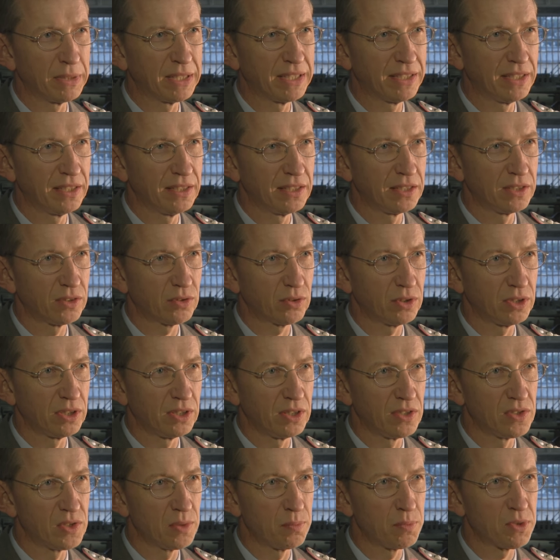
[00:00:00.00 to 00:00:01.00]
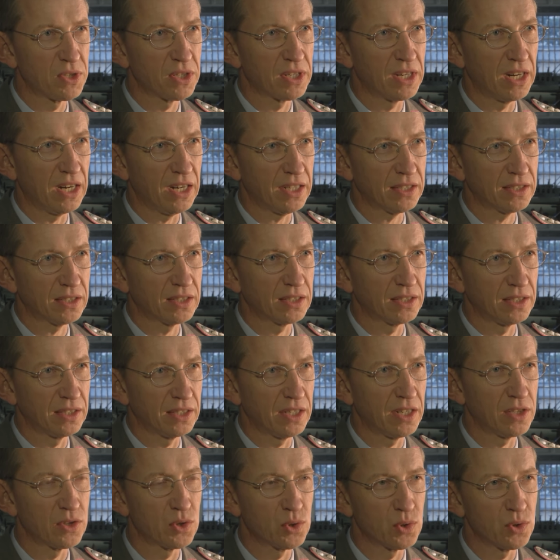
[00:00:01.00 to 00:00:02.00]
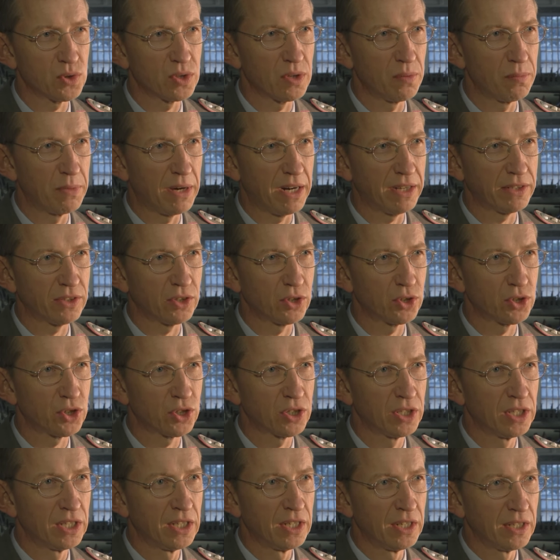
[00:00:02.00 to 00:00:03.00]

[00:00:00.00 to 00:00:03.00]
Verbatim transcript: beginnend und in den 70er, 80er Jahren systematisch